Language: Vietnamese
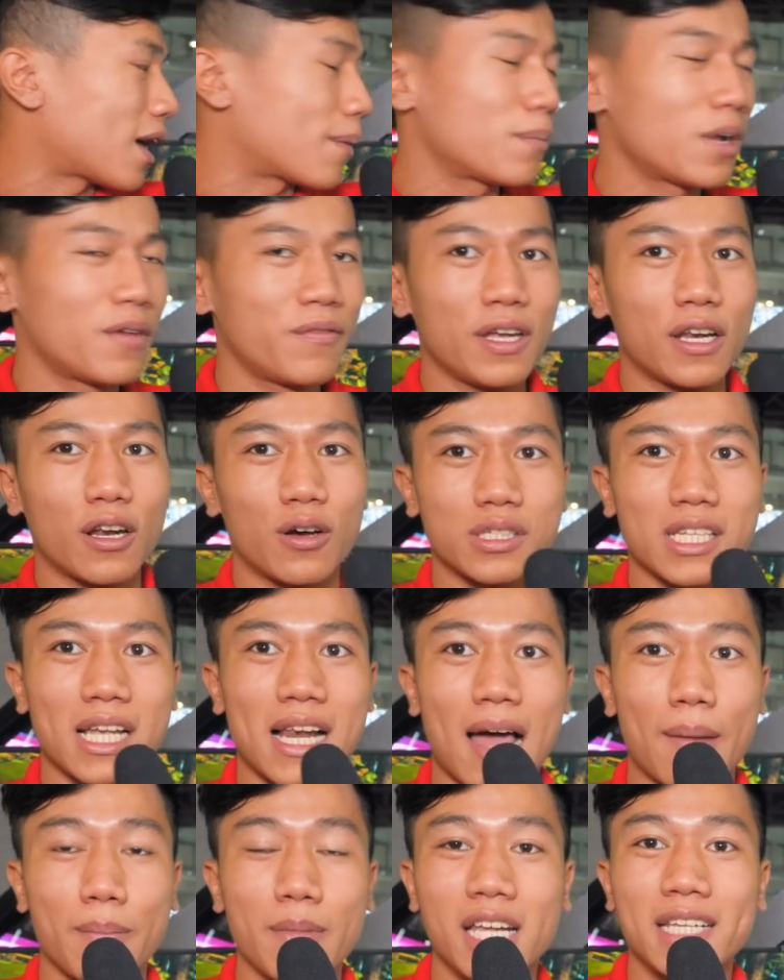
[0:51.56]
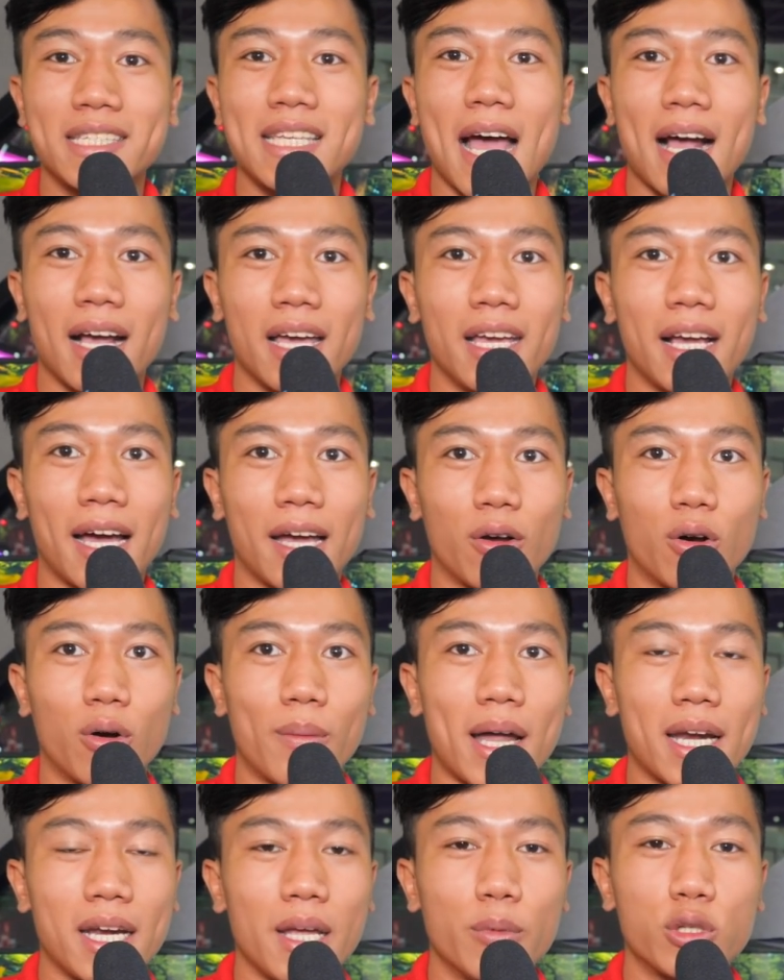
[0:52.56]
lắm bởi vì nó sẽ làm biến dạng cái hình ảnh của
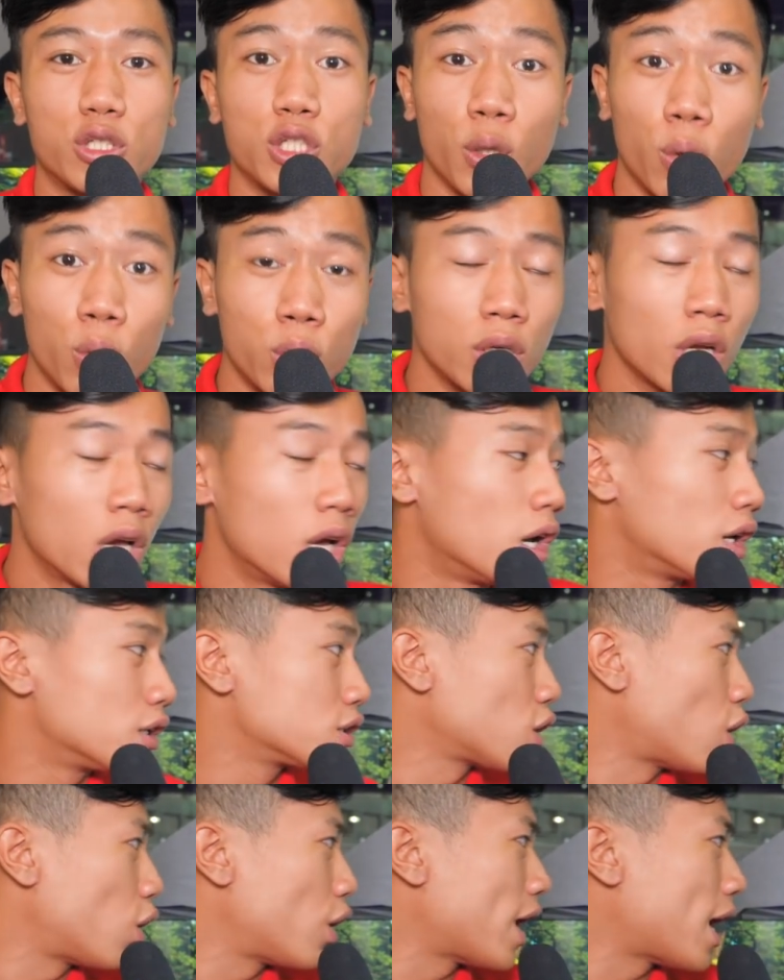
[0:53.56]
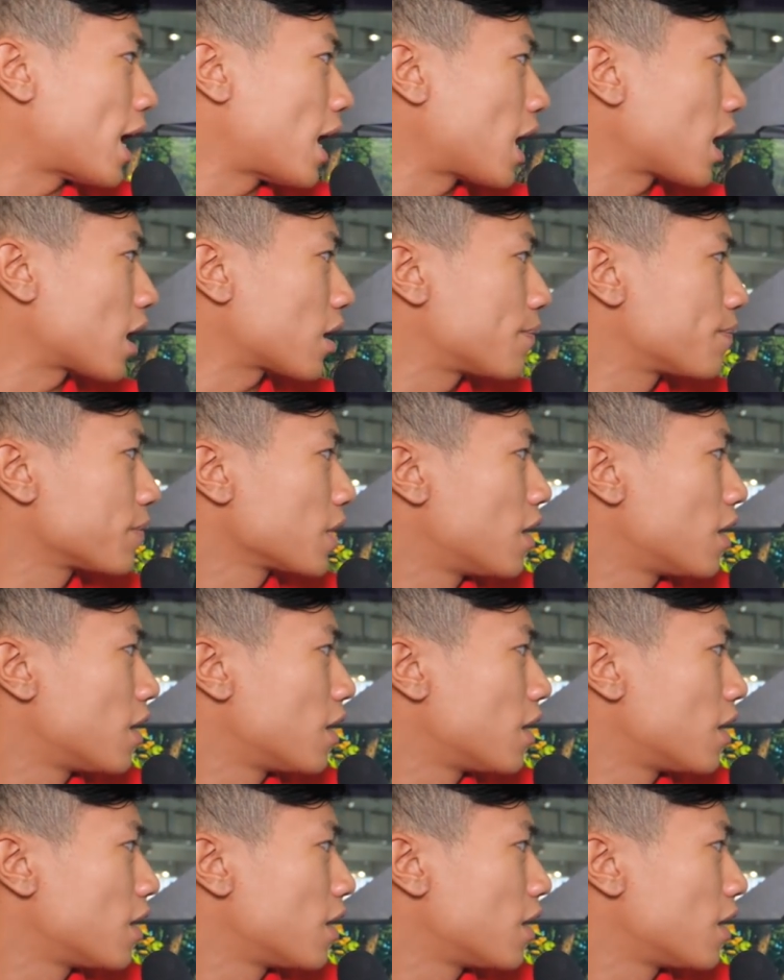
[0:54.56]
các bạn đi một chút rồi ờ,